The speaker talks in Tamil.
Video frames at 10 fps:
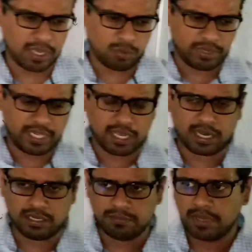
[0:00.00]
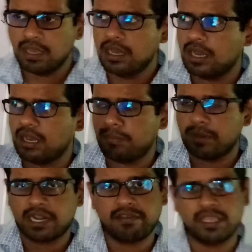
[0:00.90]
பாலூட்டி இனங்களும்
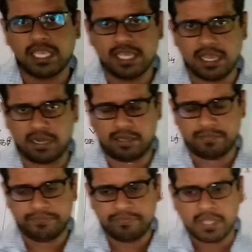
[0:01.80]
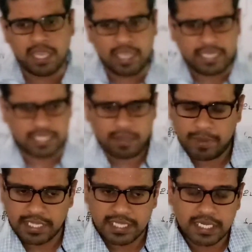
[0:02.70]
பறவை இனங்களும் இதில்
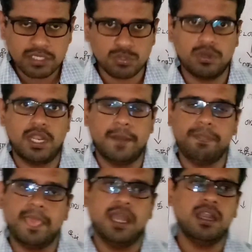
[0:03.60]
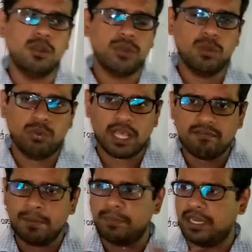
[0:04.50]
பார்த்தீங்கன்னு சொன்னால் எங்களுடைய
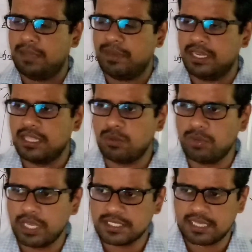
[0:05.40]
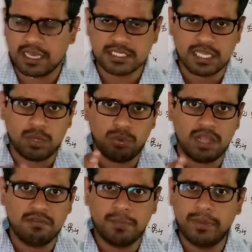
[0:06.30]
உடல் வெப்பநிலை மனிதனுடைய சராசரி
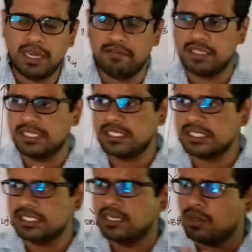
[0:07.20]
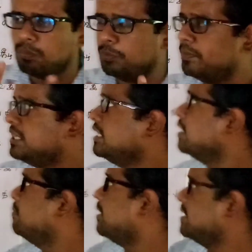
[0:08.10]
உடல் வெப்பநிலை வந்து முப்பத்தி
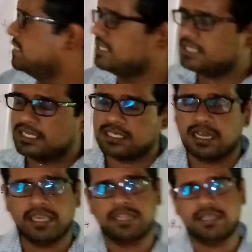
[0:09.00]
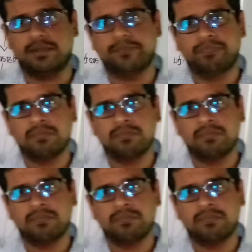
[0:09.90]
ஏழு பாகை செல்சியஸாக இருக்கும்